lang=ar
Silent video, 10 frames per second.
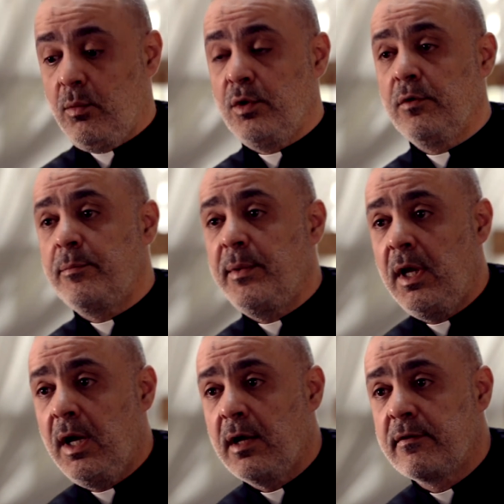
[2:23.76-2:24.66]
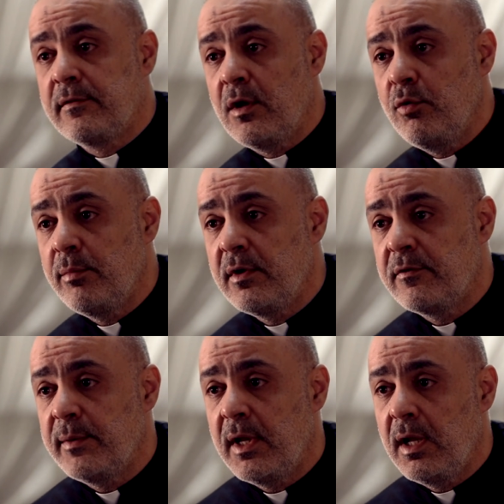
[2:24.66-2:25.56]
ويصبح الصوم
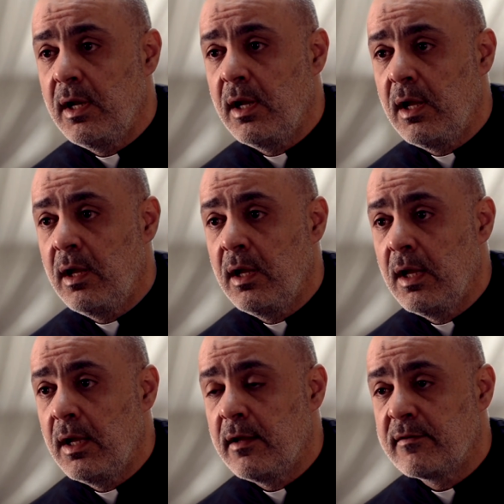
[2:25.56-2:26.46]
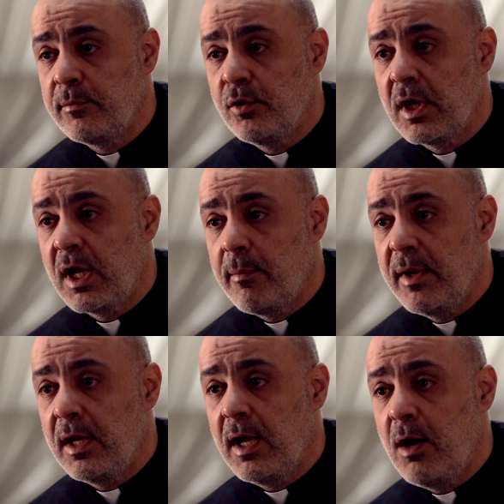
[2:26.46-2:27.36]
بالنسبة لنا إذا بنقرأ
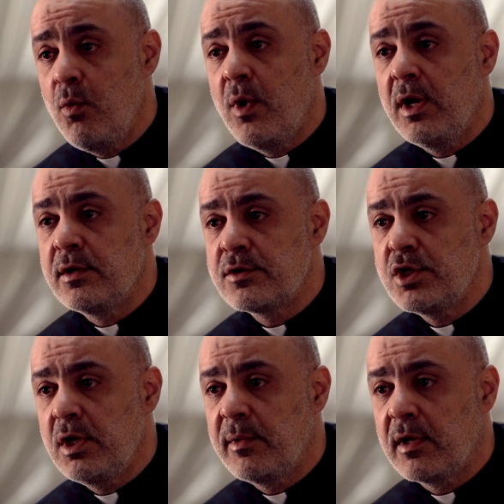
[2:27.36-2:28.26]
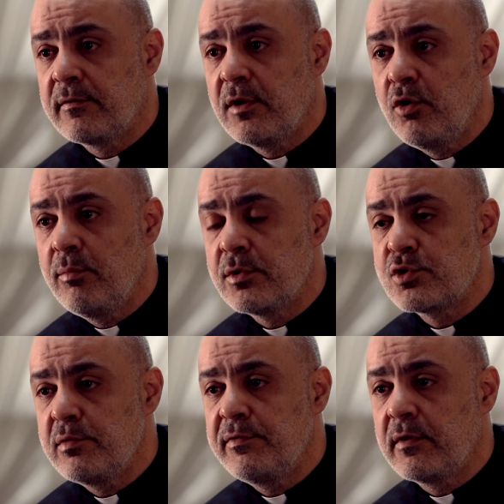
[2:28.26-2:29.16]
كمان أول إنجيل من الصوم
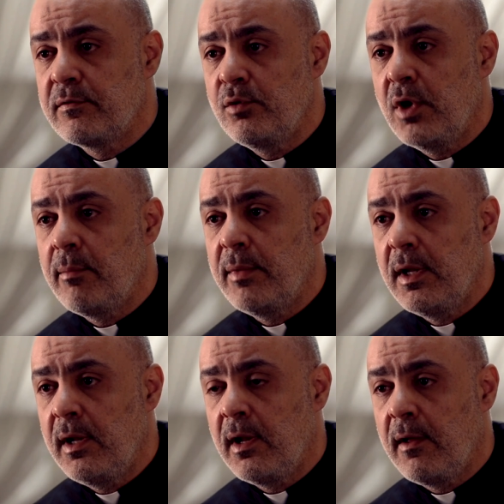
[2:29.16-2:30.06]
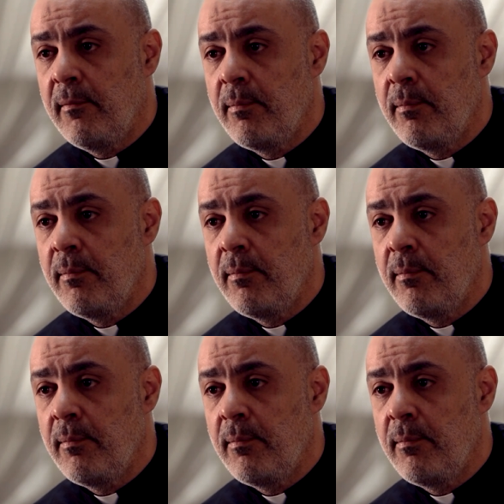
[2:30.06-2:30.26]
بنشوف يسوع عم بيقلنا